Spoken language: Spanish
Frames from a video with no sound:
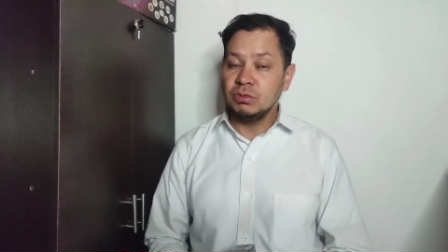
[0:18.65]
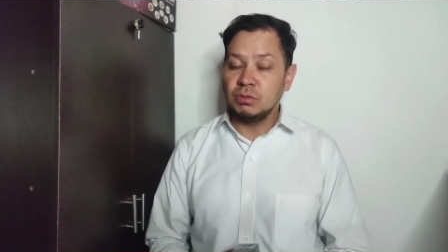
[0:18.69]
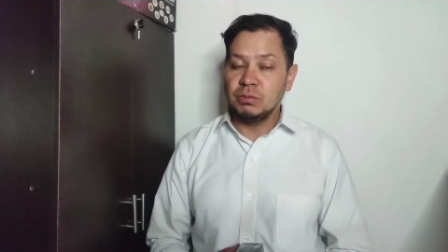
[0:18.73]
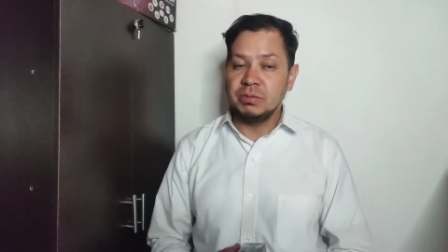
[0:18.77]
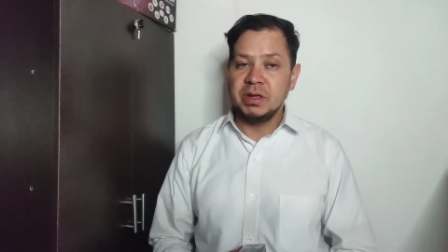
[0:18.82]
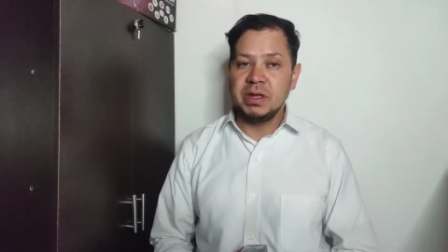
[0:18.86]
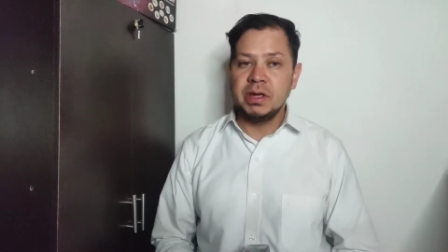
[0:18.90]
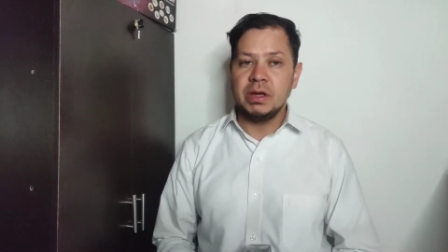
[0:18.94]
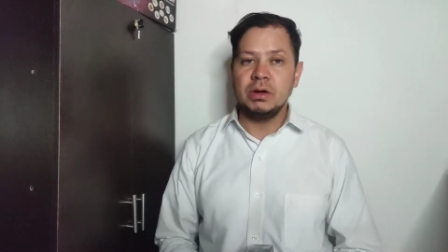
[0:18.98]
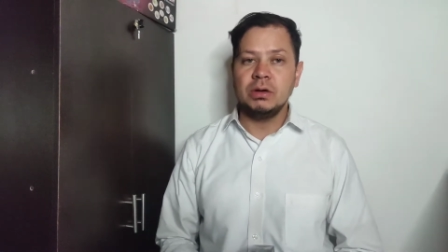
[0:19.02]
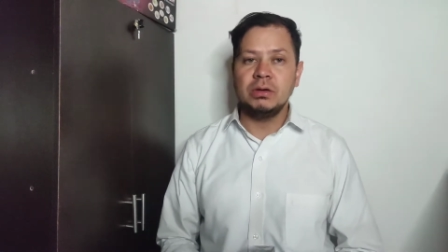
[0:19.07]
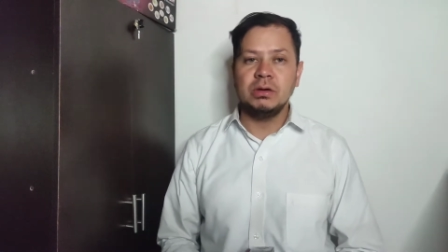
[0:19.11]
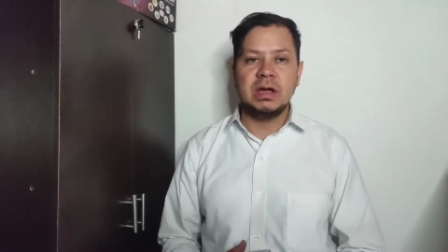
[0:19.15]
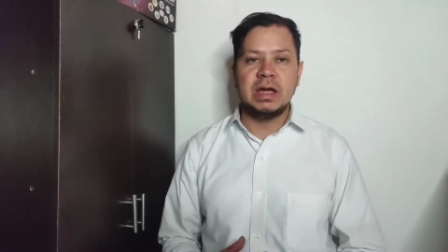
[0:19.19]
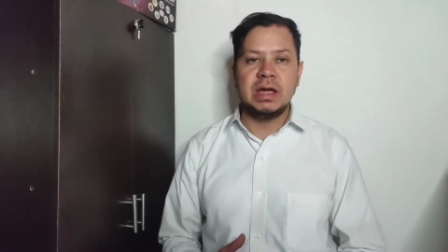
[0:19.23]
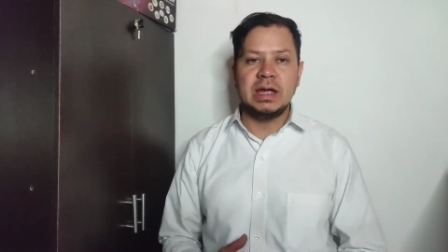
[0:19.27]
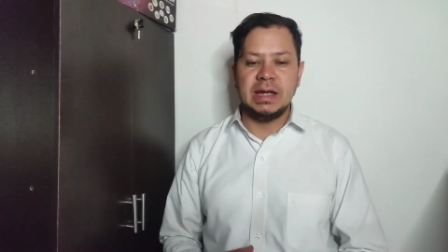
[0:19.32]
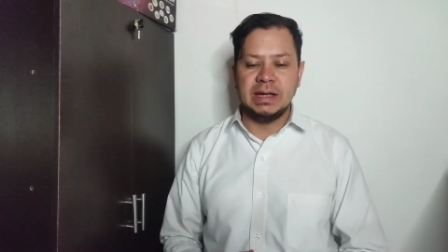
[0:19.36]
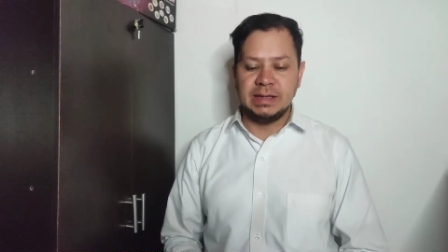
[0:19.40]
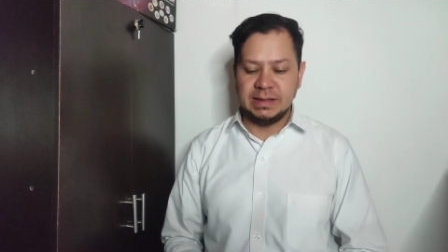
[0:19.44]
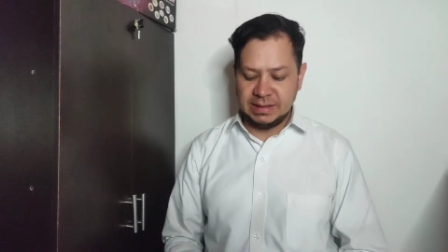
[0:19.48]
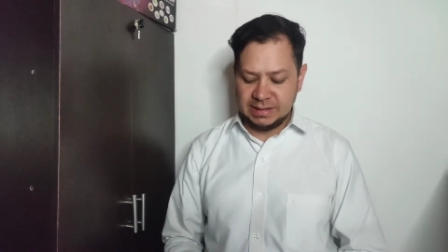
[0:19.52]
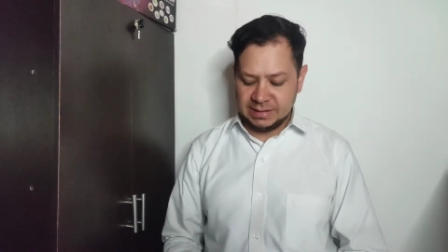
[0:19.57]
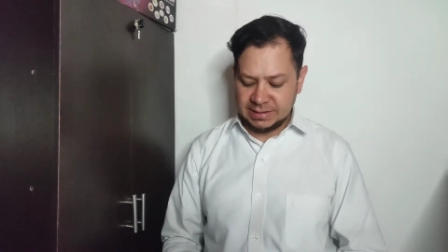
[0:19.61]
Un video.
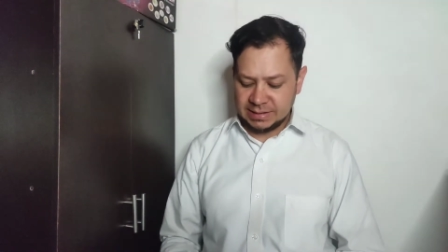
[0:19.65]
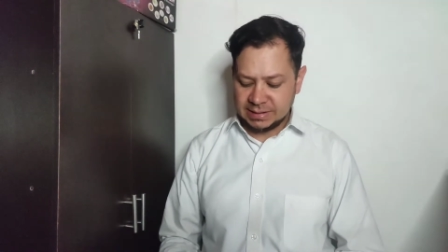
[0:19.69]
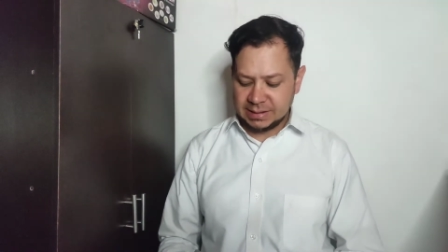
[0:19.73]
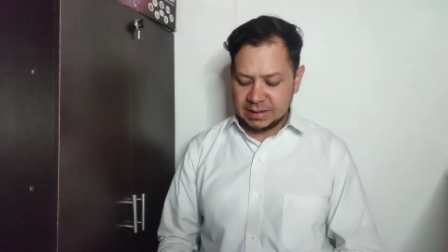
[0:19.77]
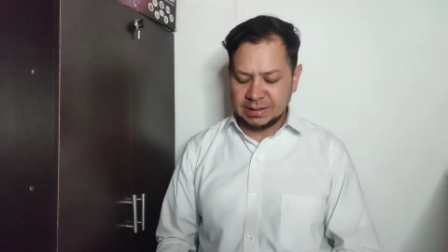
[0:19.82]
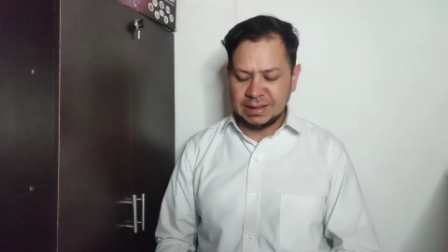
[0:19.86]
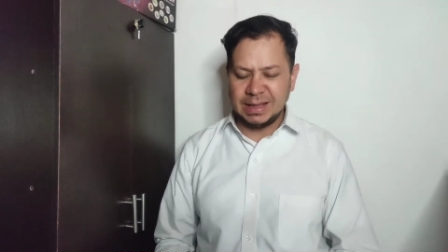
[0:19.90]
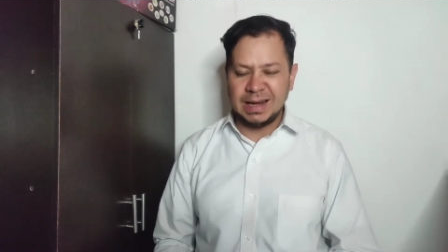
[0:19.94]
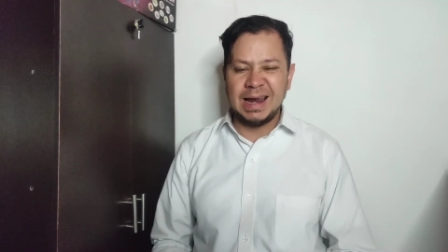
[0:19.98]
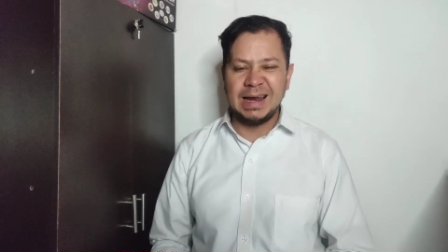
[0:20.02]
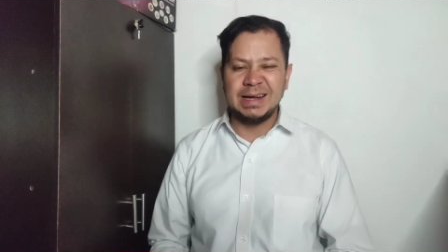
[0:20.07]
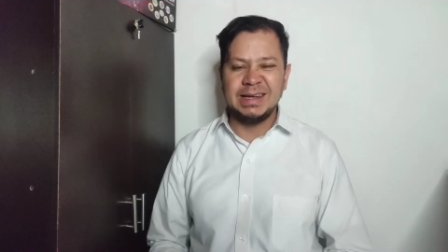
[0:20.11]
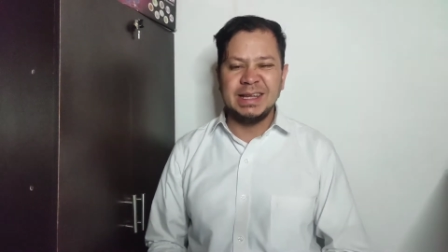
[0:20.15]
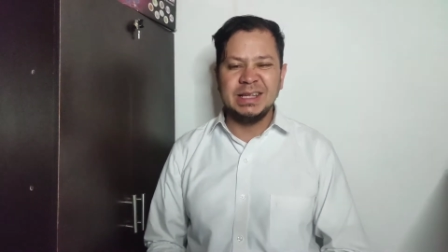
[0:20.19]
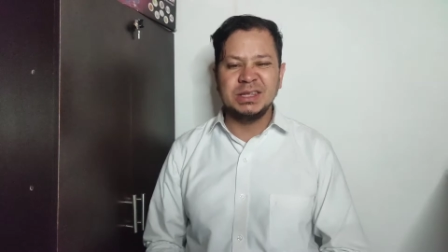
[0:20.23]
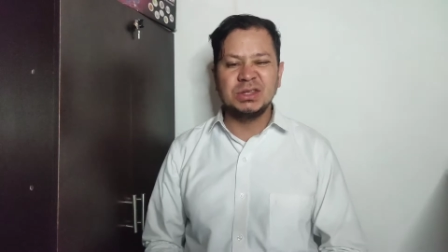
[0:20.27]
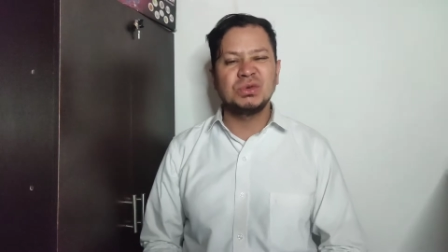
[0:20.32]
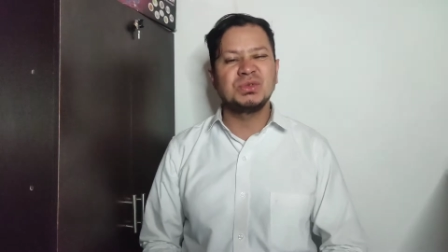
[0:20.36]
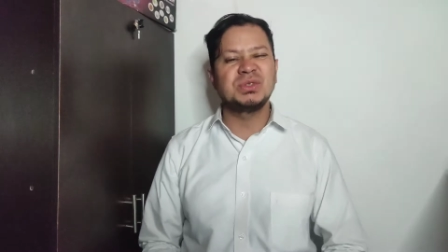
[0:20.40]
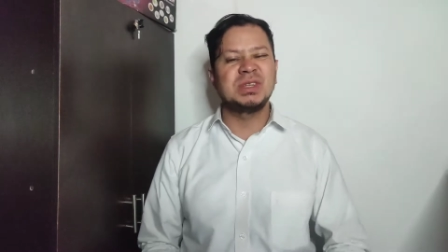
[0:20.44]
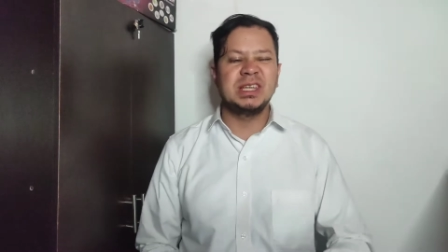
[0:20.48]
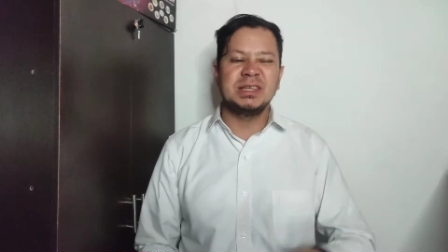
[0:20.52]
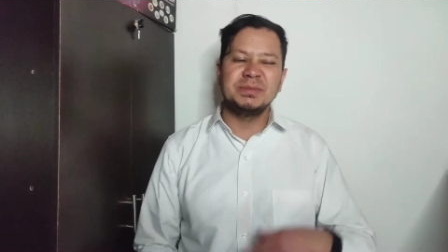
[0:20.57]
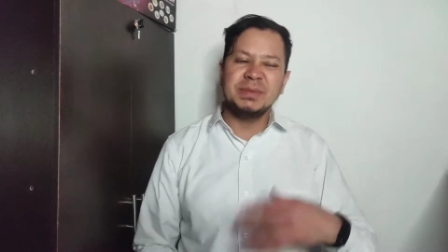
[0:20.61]
Eh, se trata de la
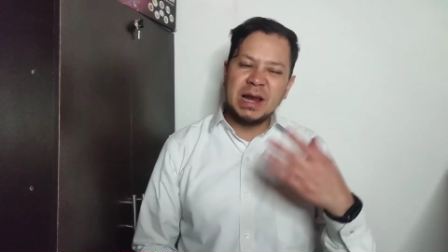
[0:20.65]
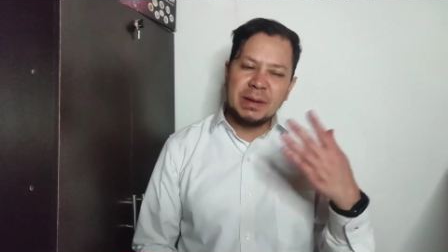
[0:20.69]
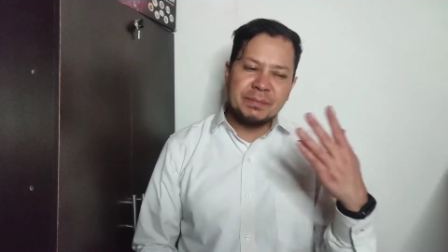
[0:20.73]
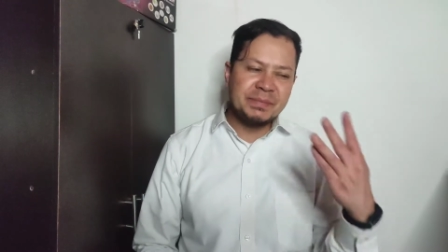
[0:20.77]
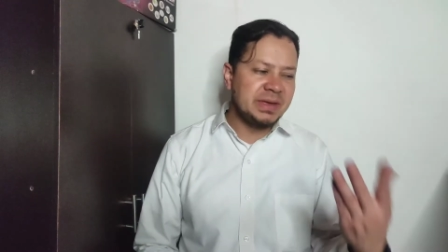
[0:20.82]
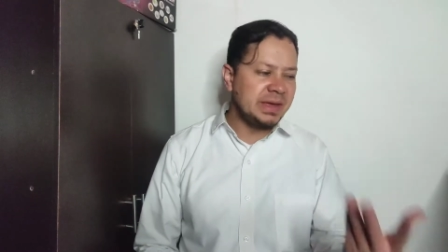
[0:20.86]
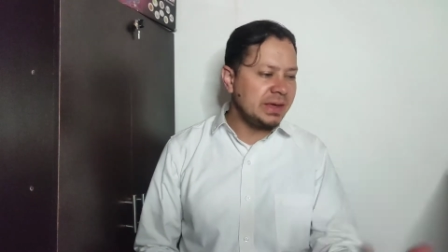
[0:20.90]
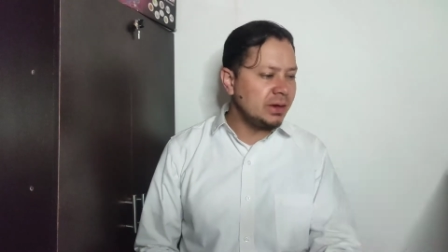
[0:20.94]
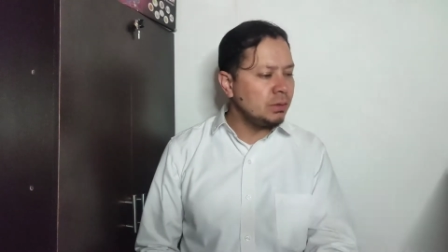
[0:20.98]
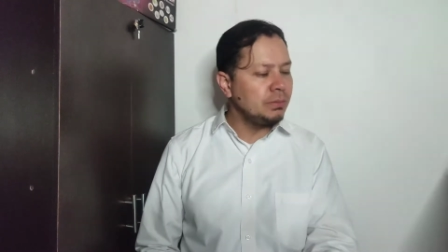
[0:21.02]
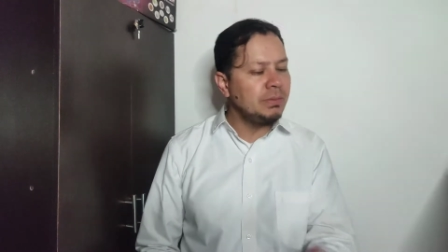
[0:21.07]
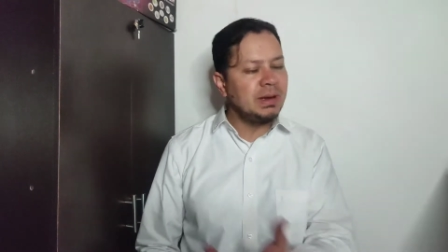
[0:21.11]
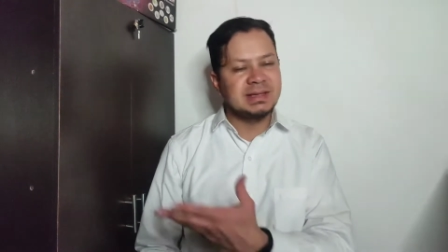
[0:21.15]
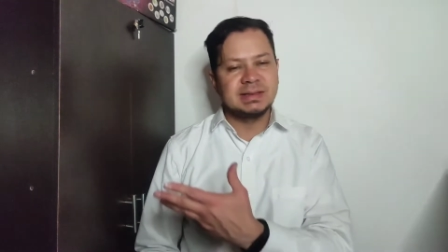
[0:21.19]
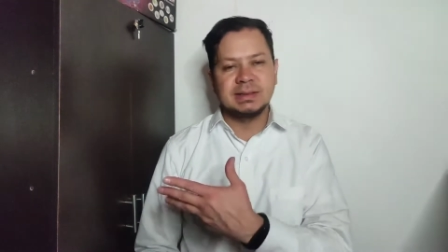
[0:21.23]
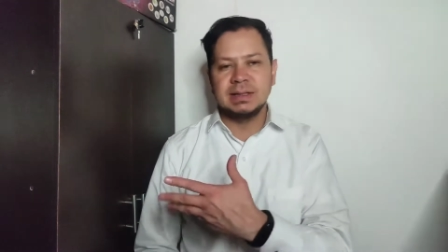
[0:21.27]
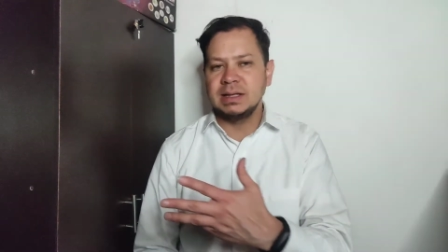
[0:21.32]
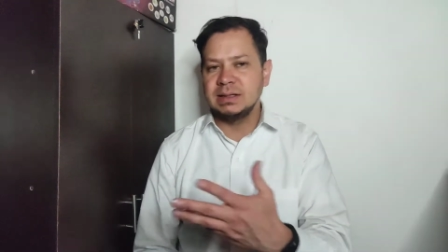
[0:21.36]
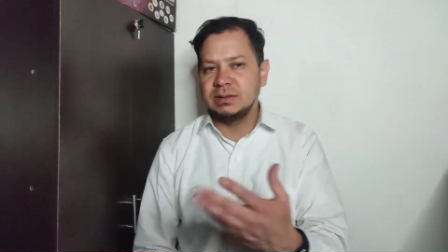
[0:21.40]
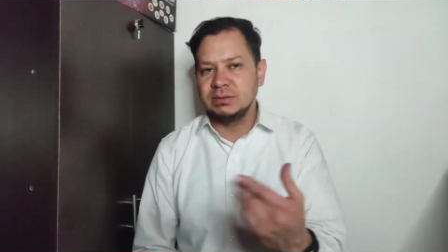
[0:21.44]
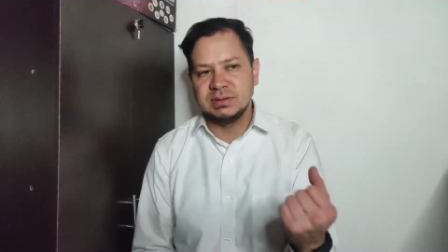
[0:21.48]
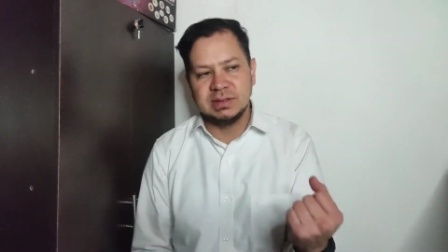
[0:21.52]
Nitro. Ustedes me la pidieron bastante.